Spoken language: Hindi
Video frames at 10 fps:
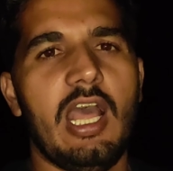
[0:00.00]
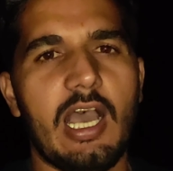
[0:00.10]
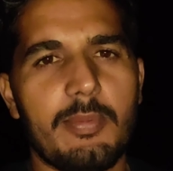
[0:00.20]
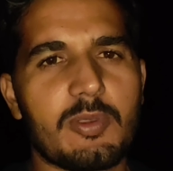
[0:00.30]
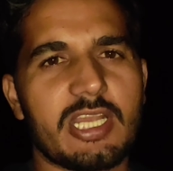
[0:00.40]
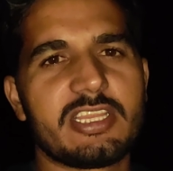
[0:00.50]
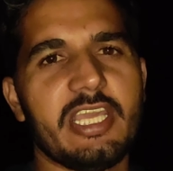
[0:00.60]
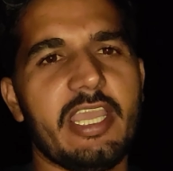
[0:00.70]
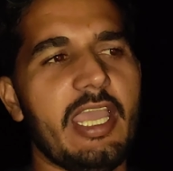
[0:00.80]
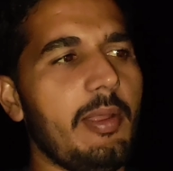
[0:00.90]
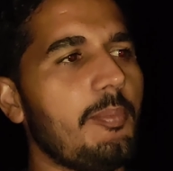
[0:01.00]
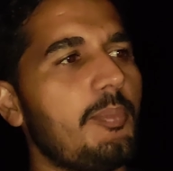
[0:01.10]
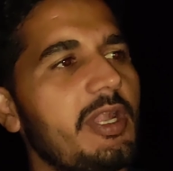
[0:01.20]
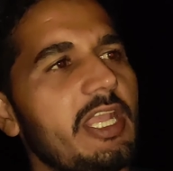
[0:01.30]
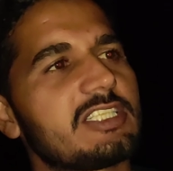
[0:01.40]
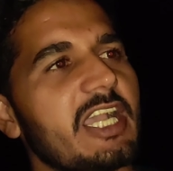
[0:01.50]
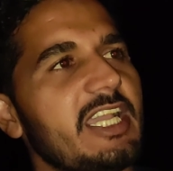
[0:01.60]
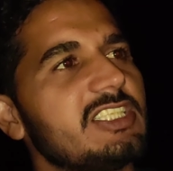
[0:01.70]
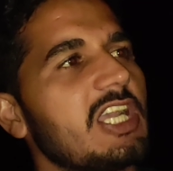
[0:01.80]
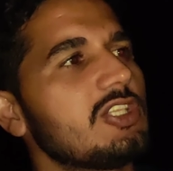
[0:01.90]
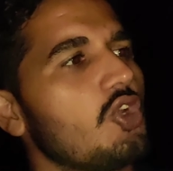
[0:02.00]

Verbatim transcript: अब करते हैं बड़े साइज का